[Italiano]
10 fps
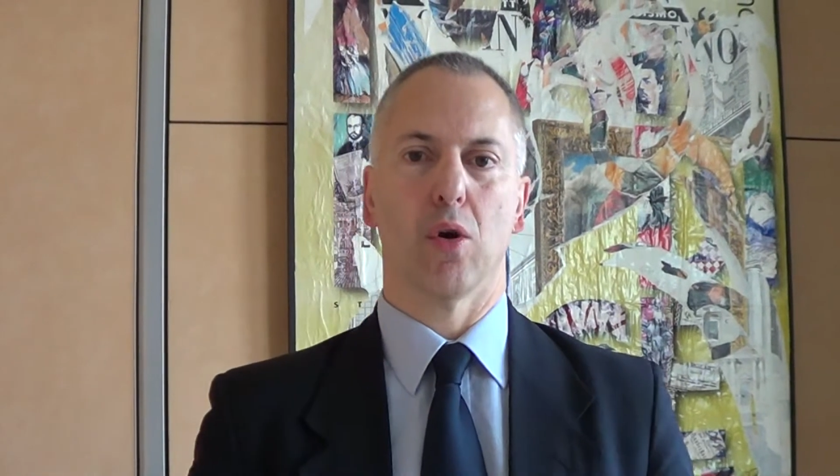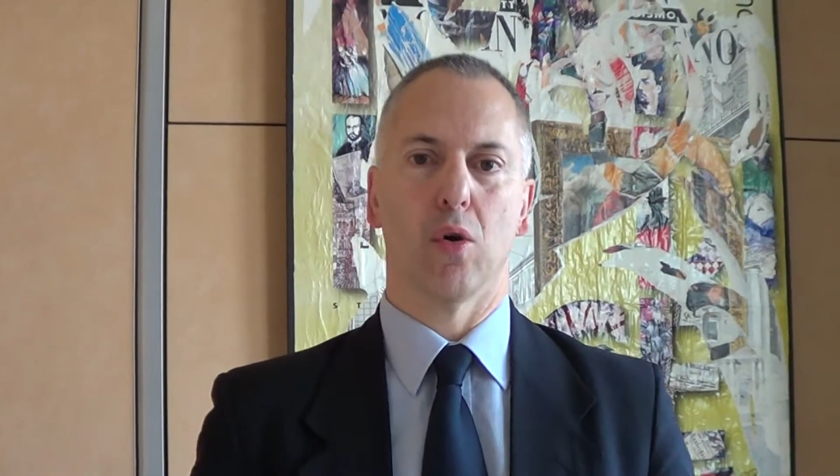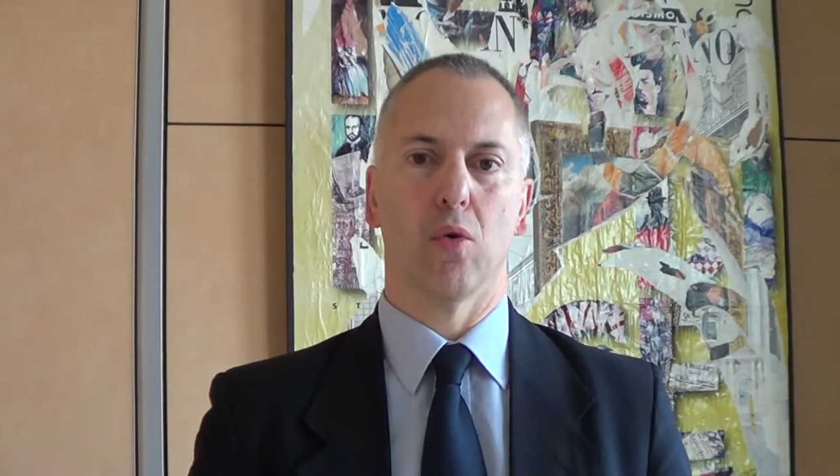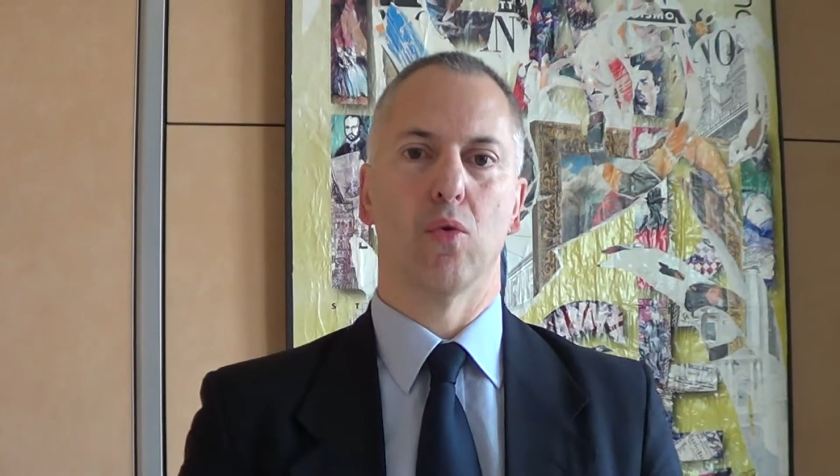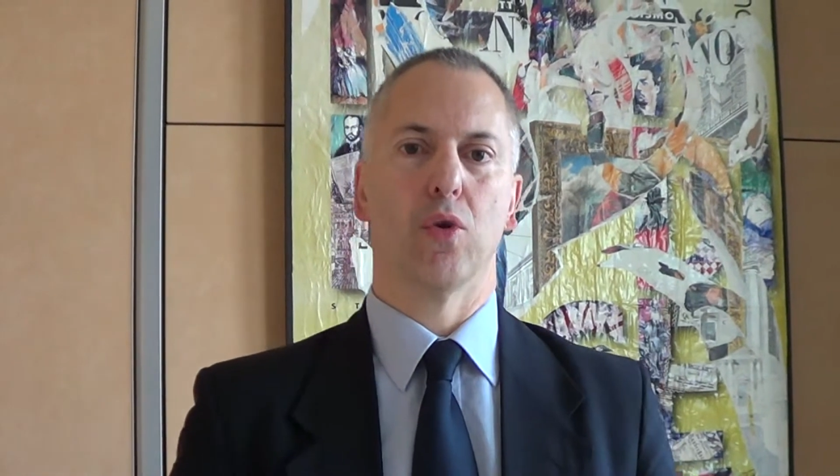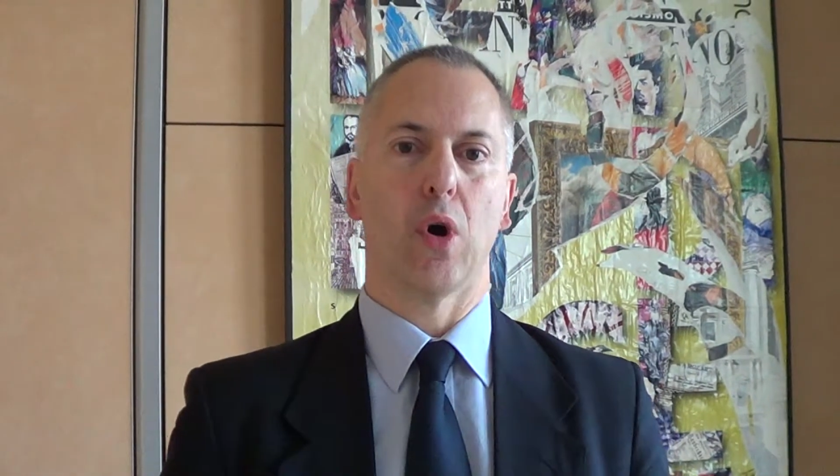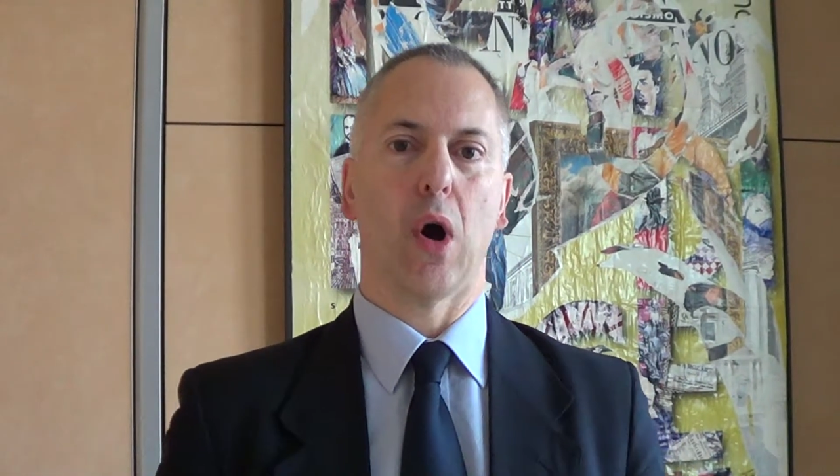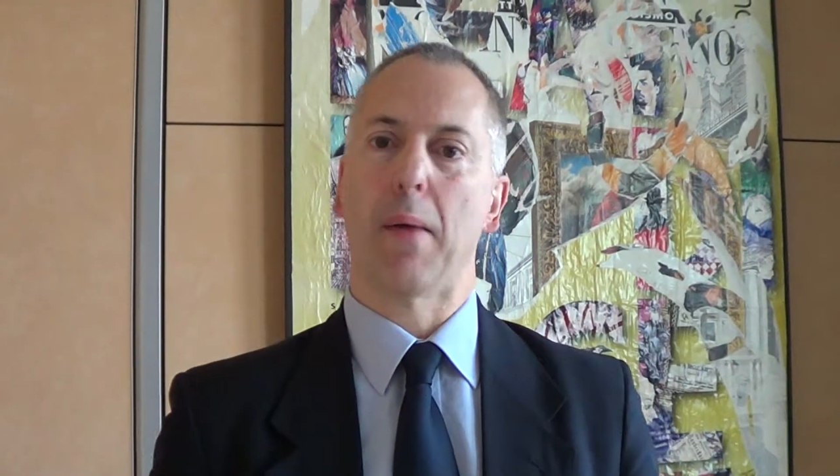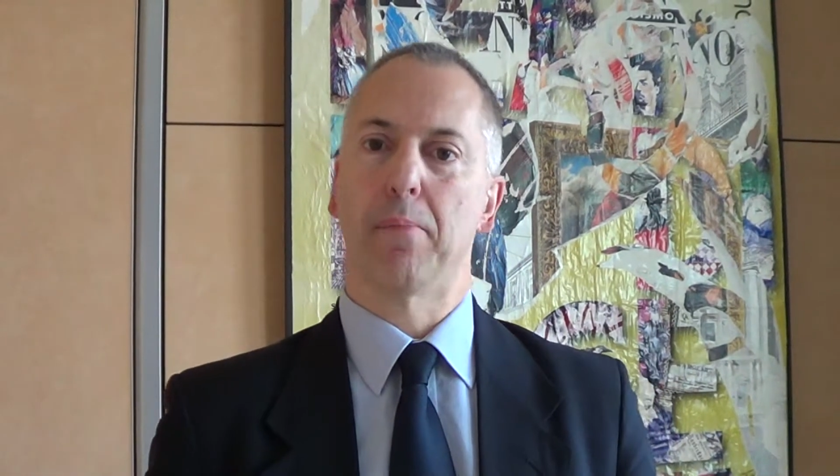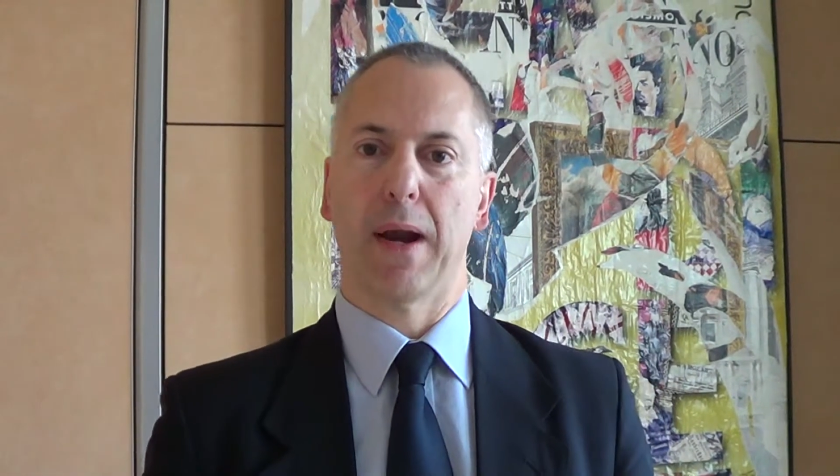uno
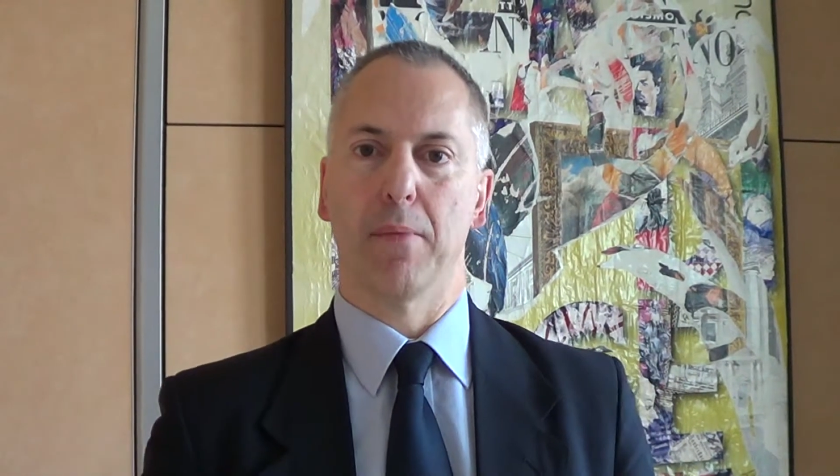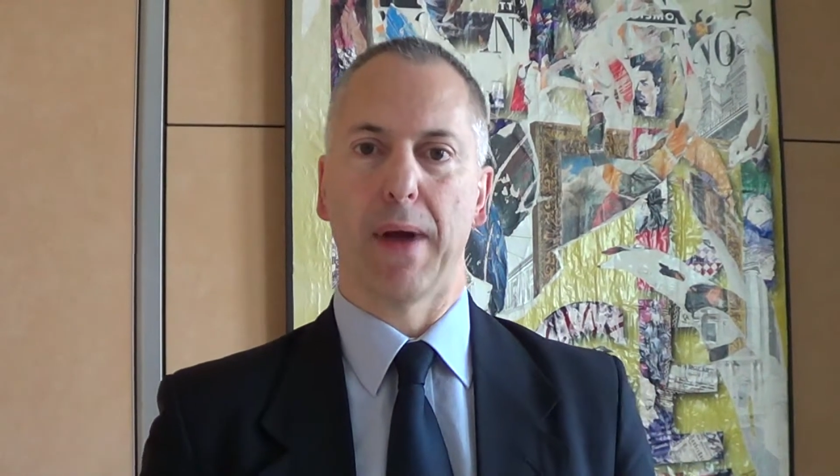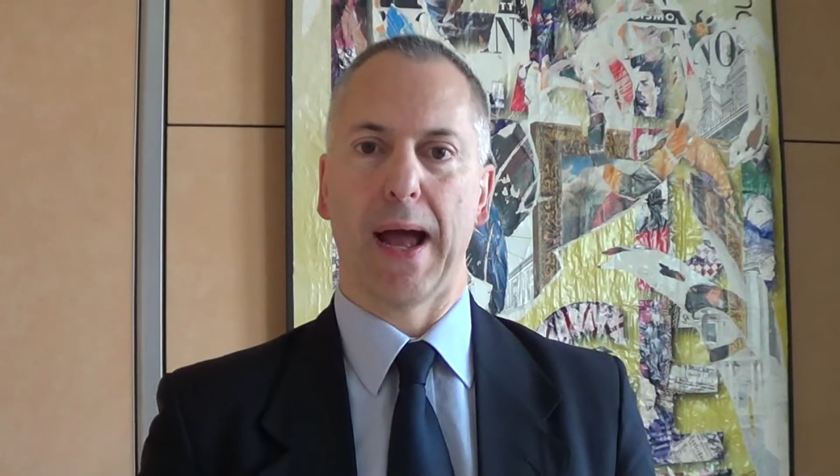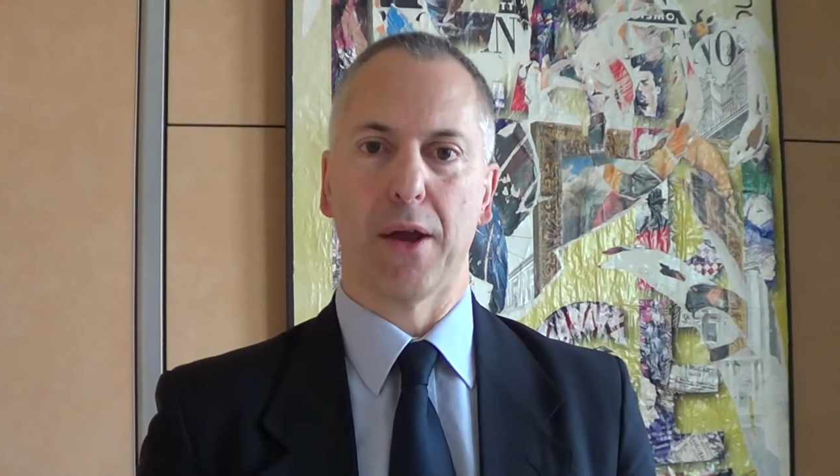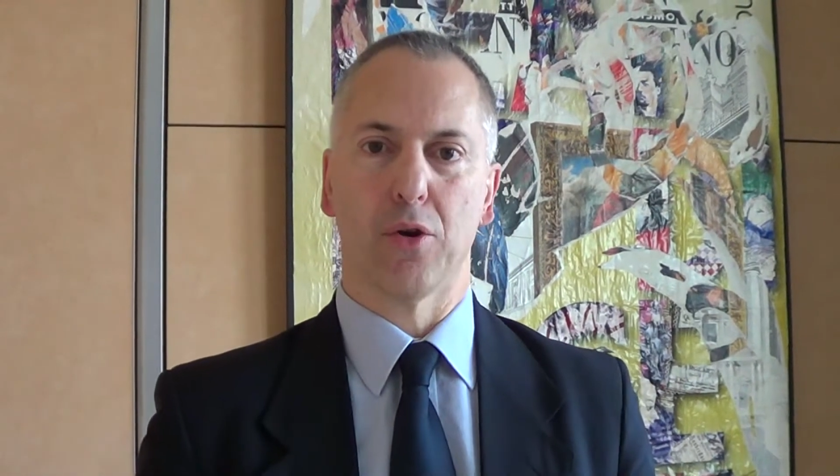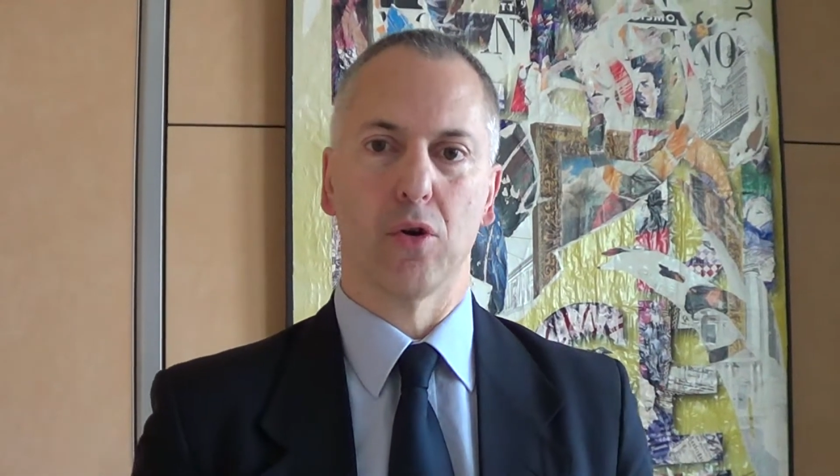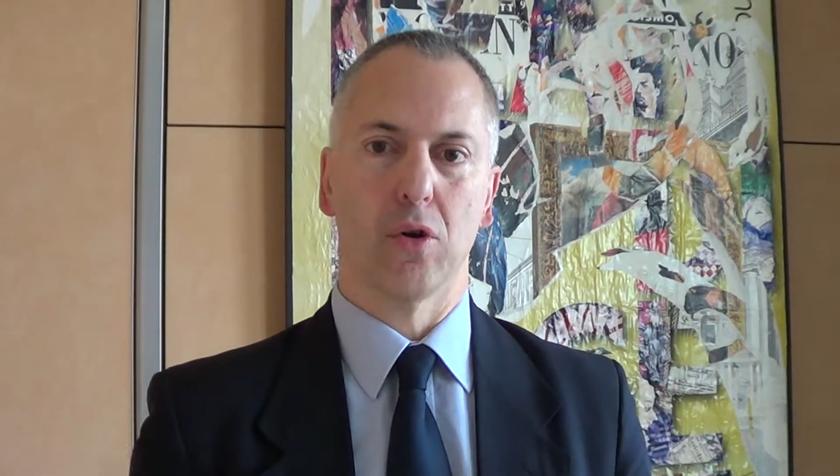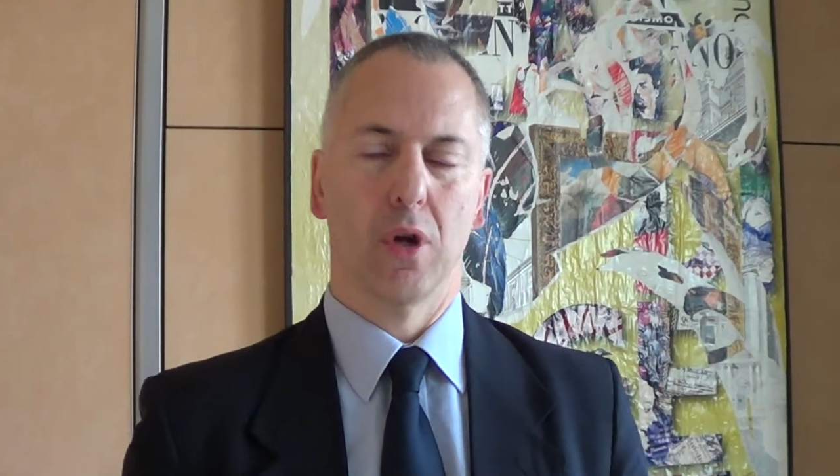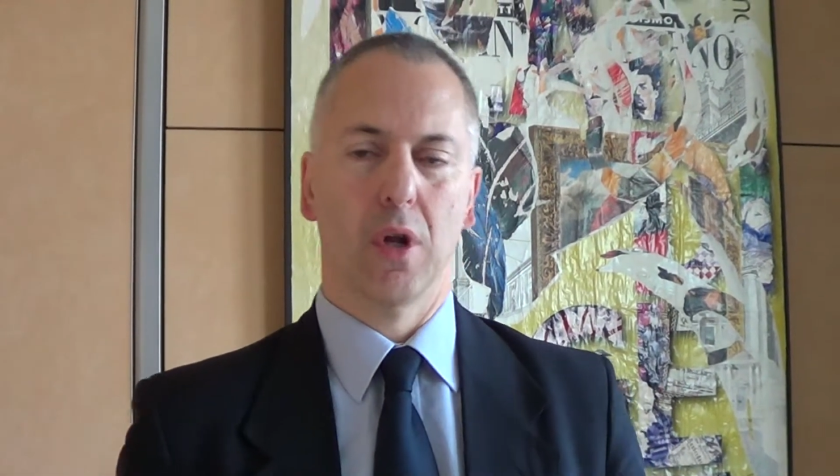a Palmaro